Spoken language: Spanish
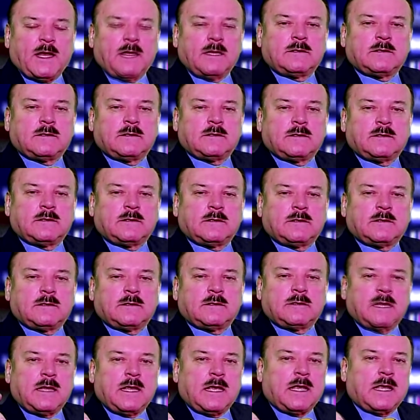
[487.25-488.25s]
diferente
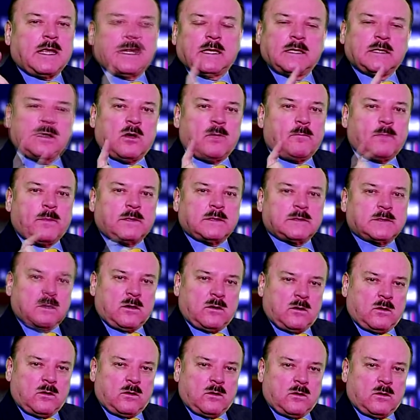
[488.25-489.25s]
de quienes no
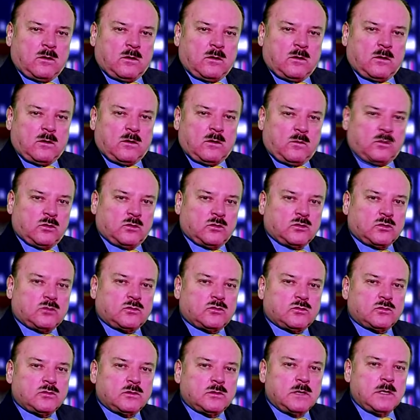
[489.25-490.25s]
piensan como
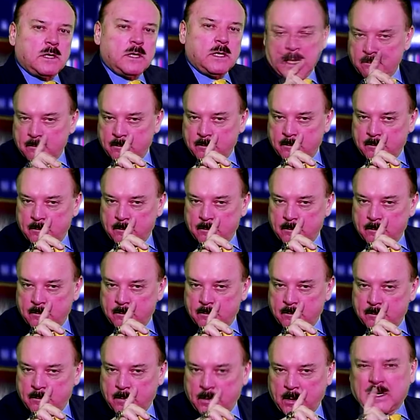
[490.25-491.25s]
nosotros,
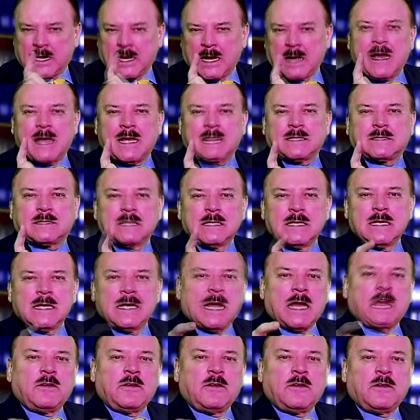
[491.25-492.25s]
pero jamás
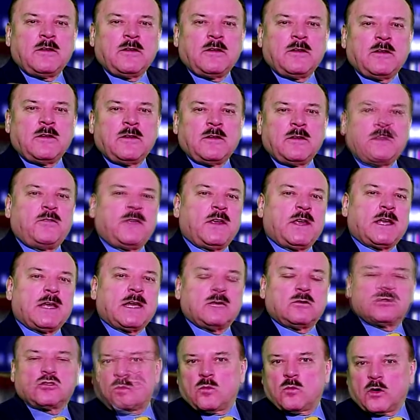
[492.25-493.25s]

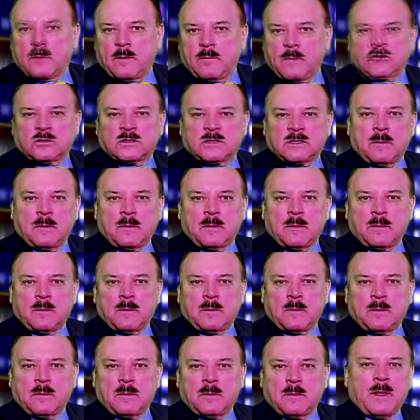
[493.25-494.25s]
calificarlos como enemigos
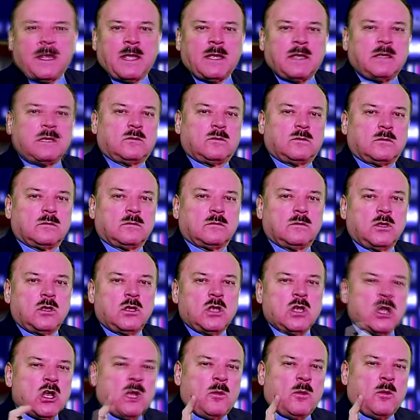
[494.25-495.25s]
de México,
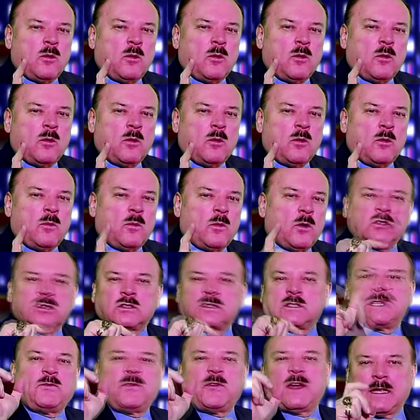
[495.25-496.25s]
como los
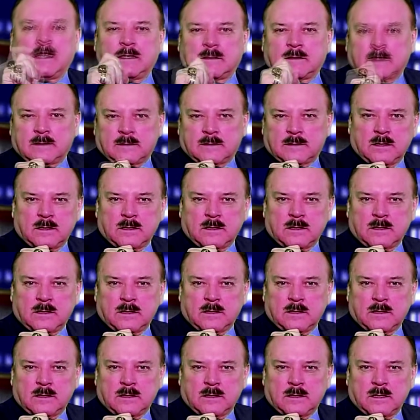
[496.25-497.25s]

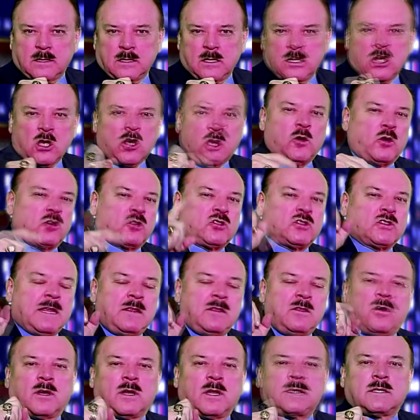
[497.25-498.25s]
diferentes, como los
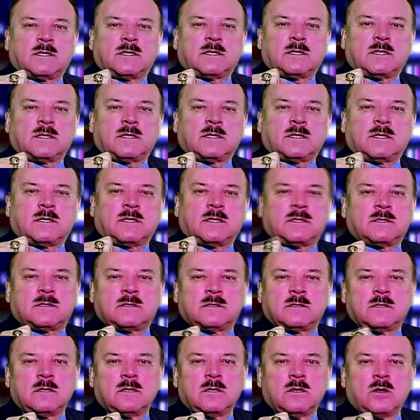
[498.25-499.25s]
traidores
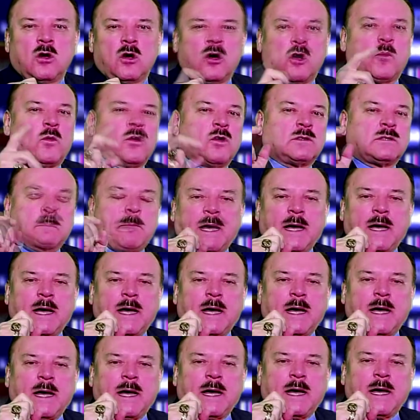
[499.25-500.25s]
o como los
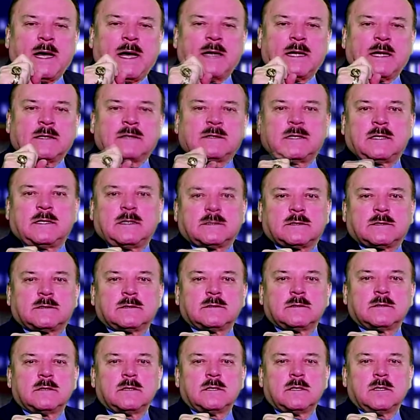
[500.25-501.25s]

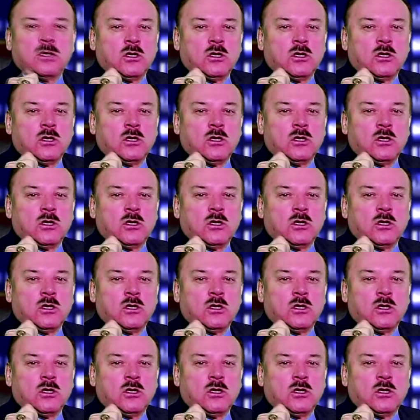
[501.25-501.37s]
apátridas.